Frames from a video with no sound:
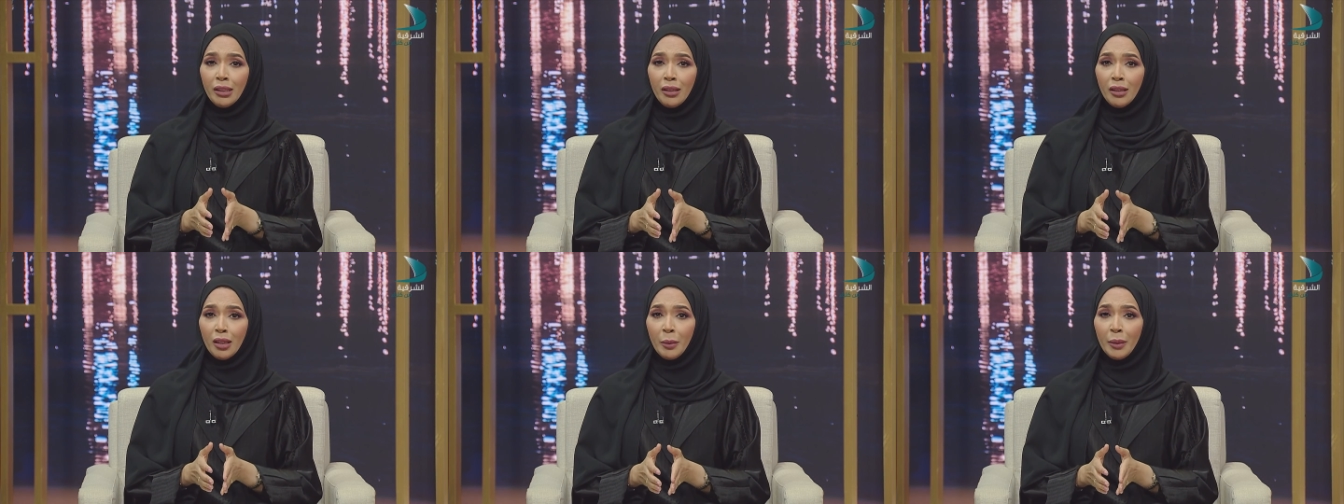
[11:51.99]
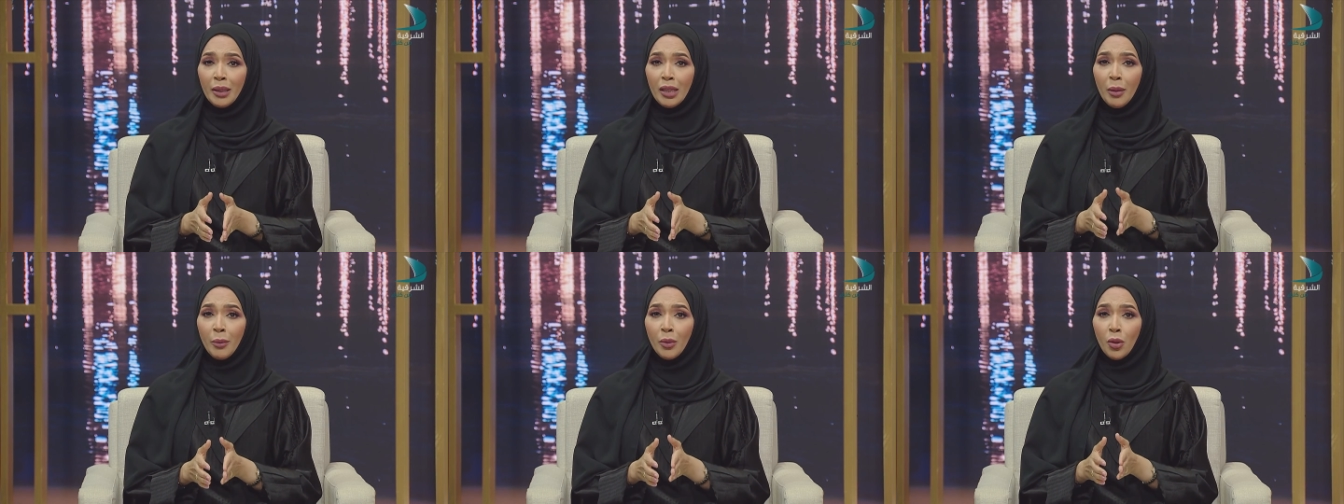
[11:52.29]

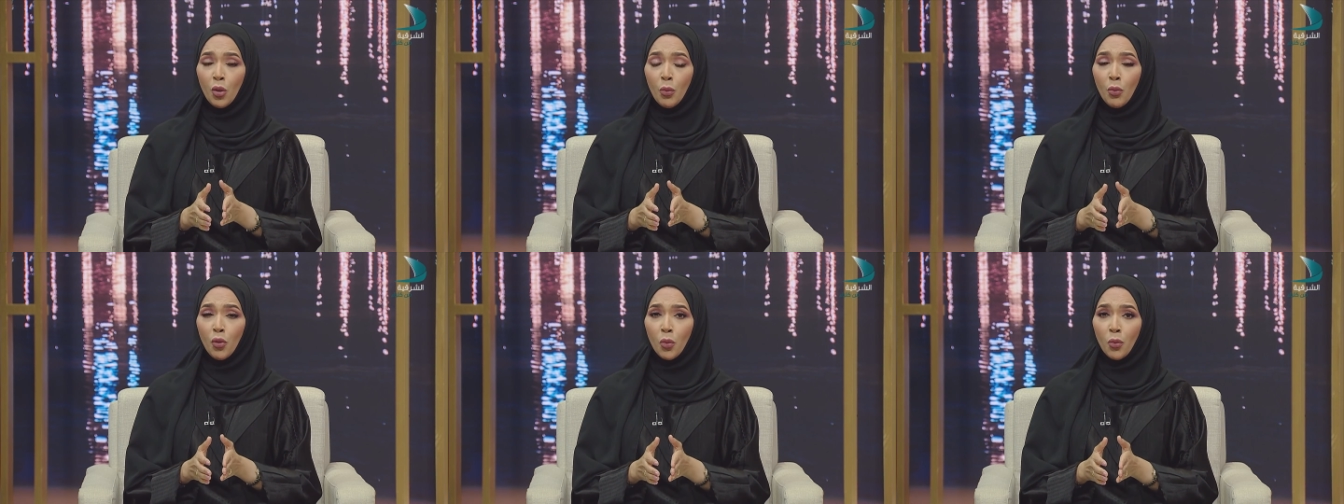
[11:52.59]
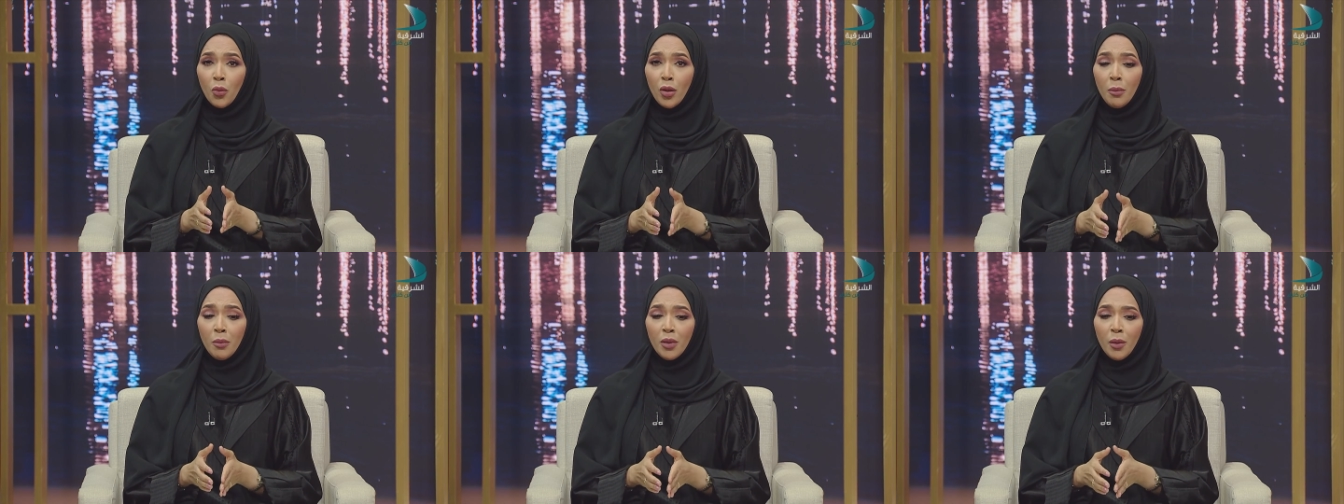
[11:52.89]
العربية هي من الأمور
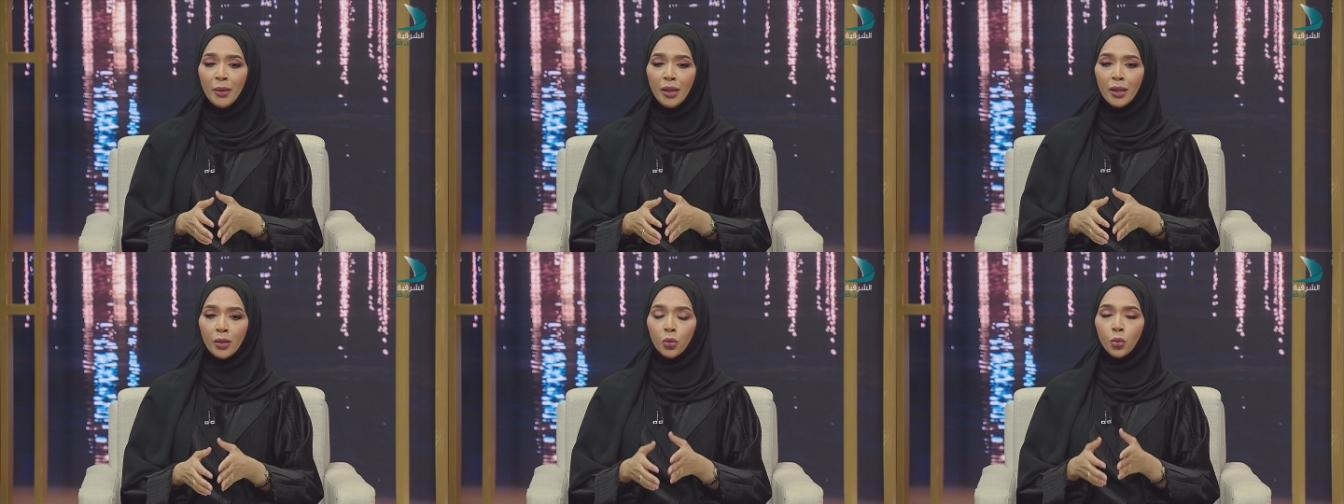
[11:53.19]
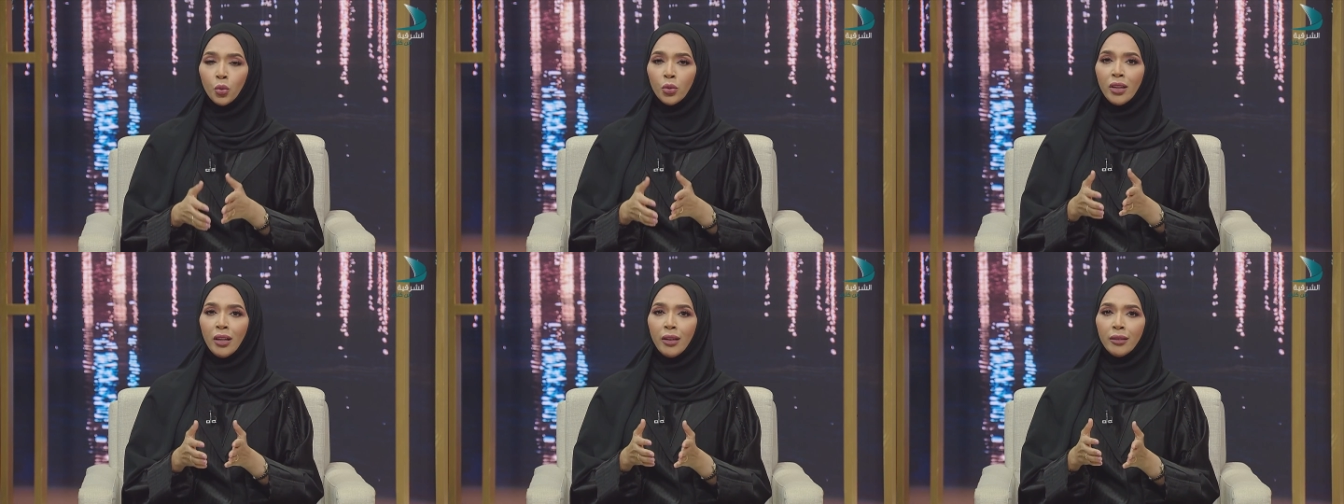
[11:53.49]
المهمة بأن
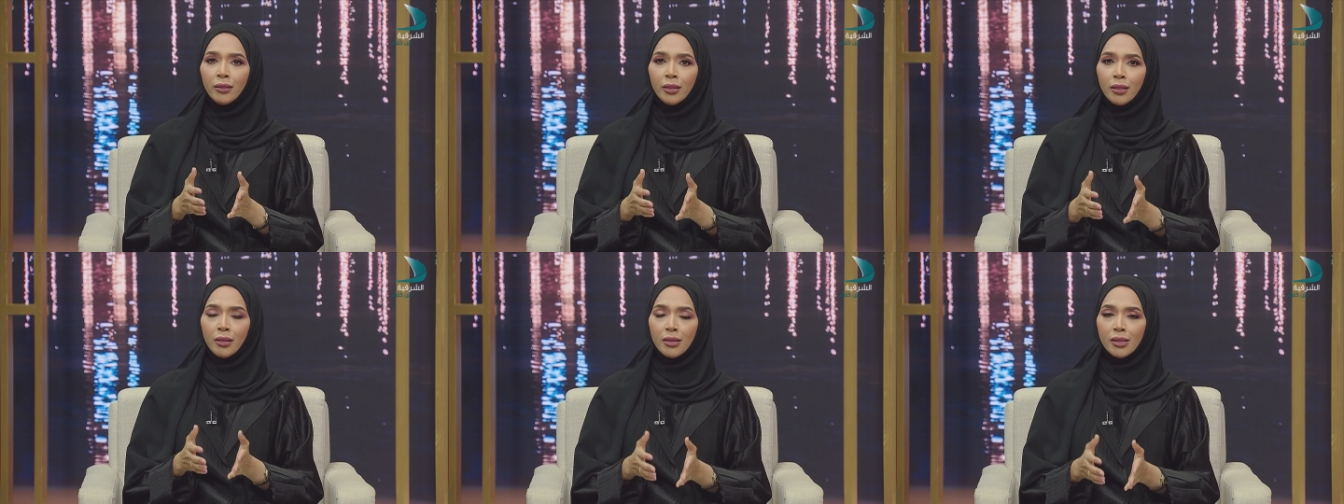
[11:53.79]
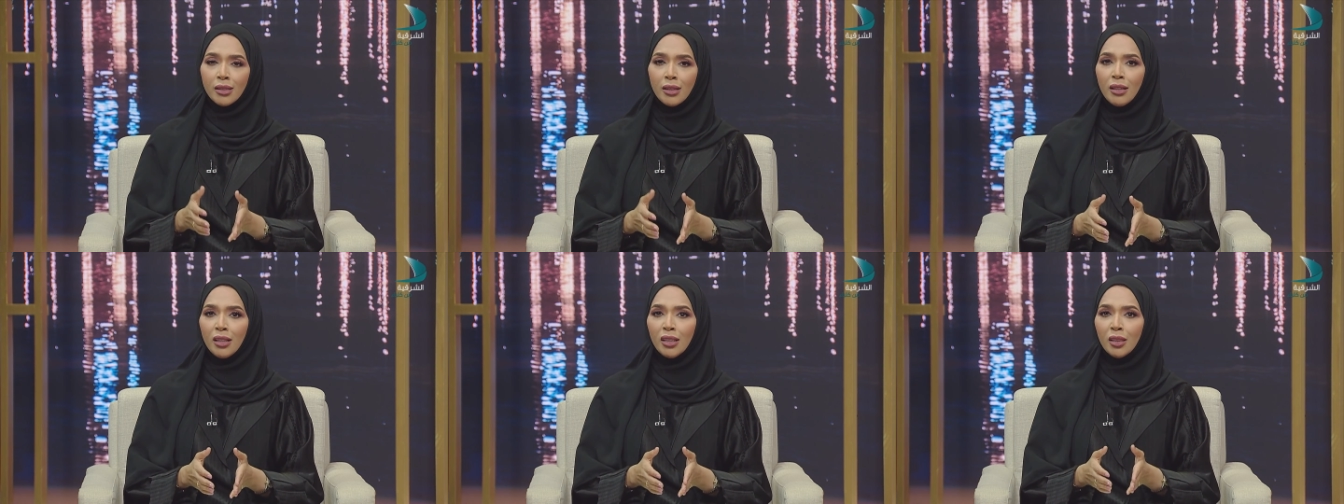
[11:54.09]
توضع
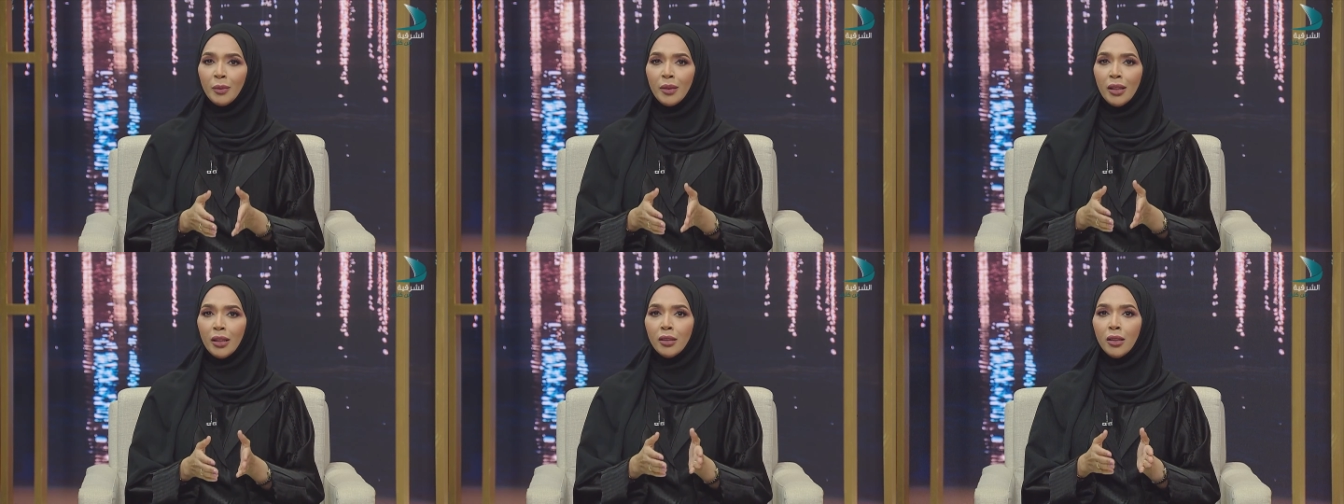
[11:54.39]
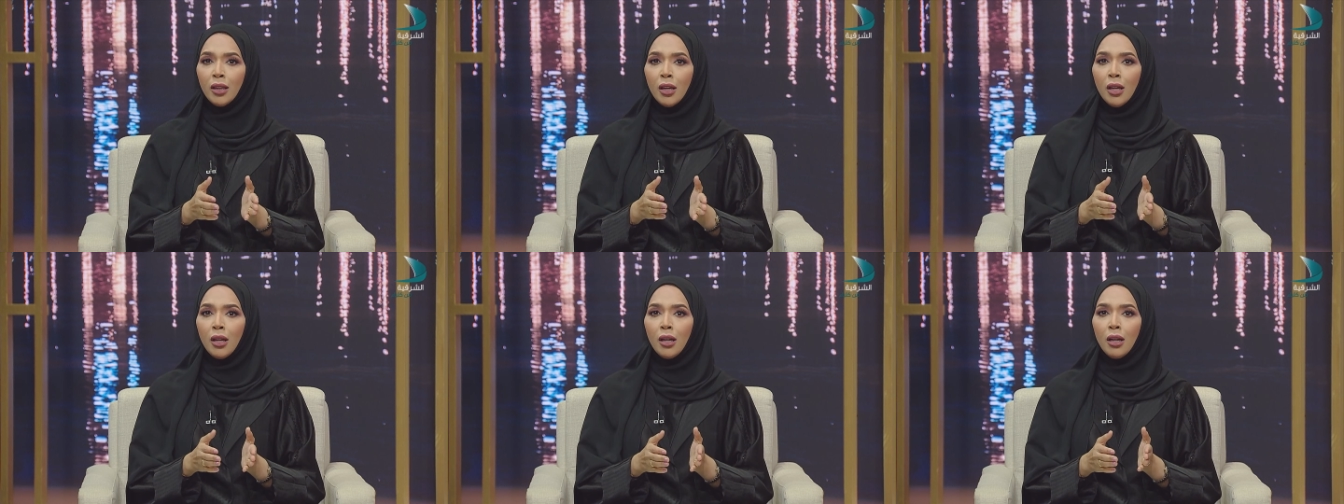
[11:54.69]
الدراسات بأن
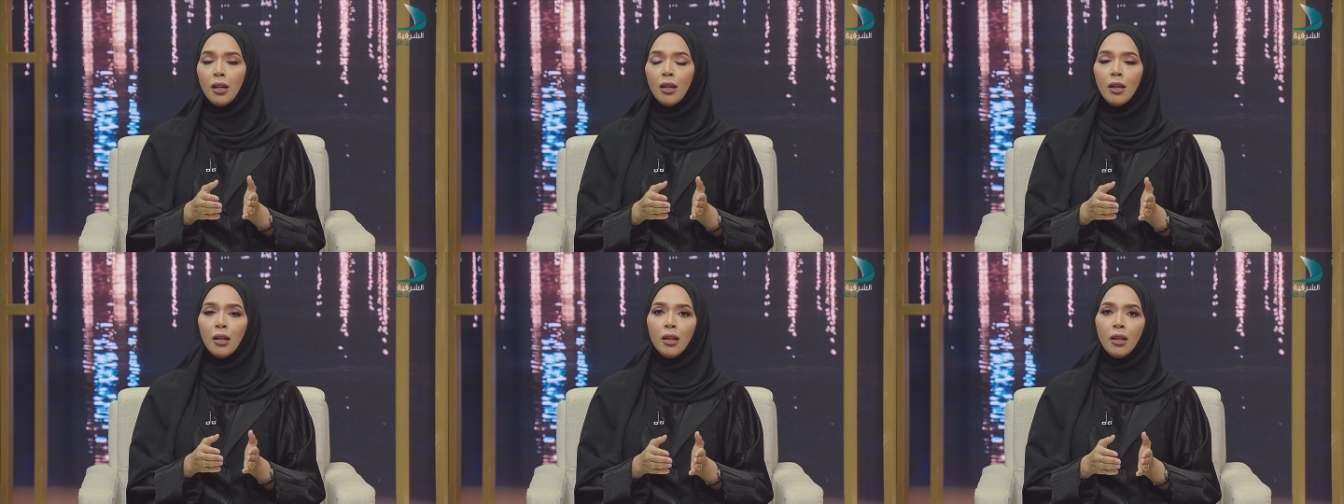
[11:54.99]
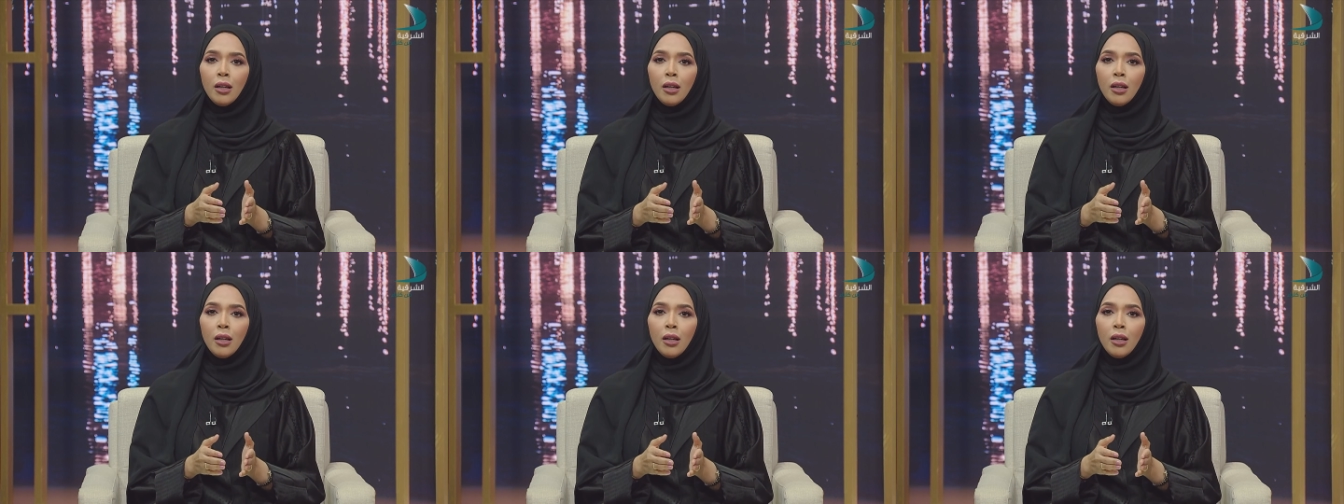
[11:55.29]
آه،